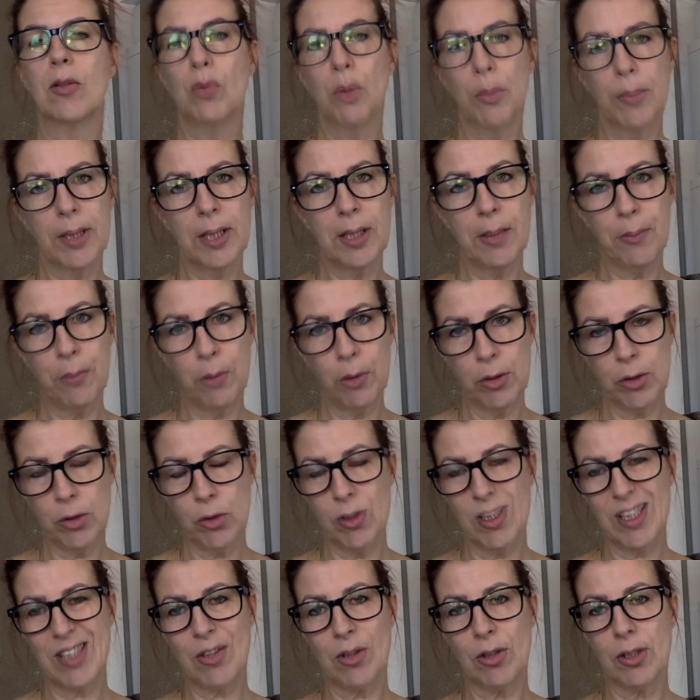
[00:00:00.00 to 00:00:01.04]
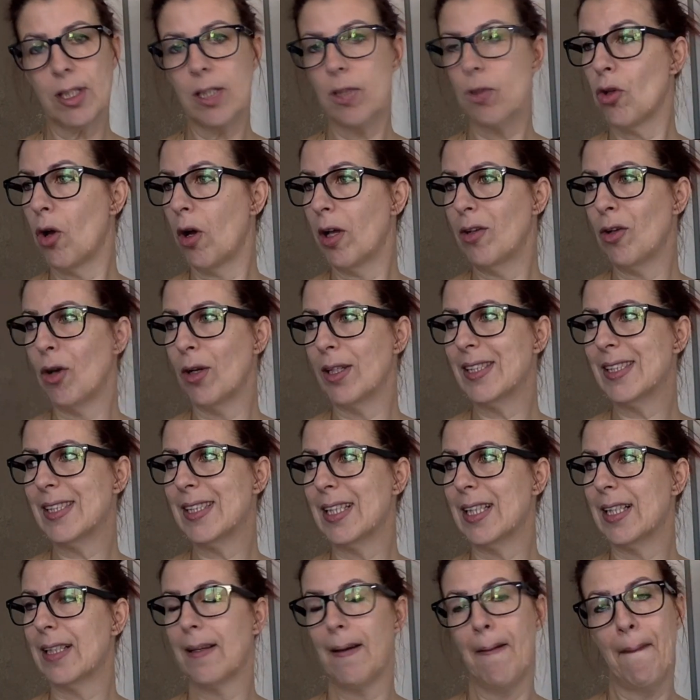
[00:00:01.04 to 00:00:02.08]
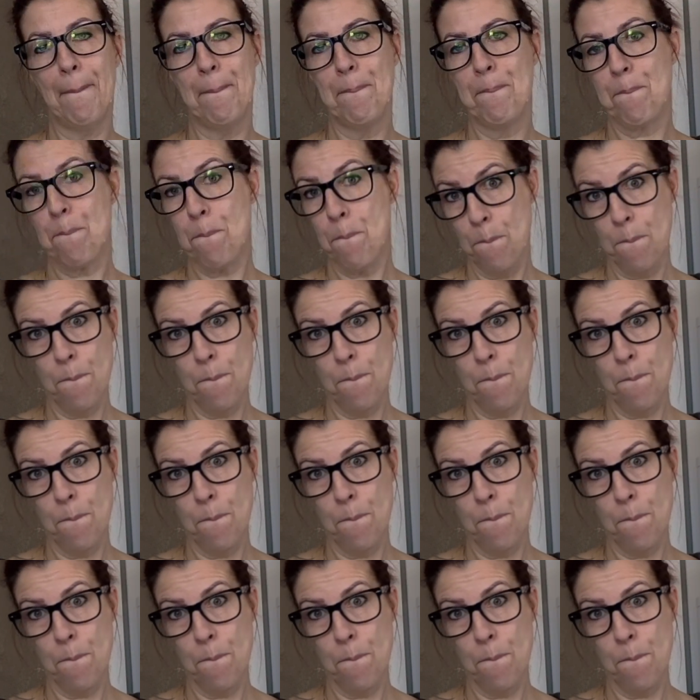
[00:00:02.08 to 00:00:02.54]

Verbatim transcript: nur mit der Post und es kostet 99, ja.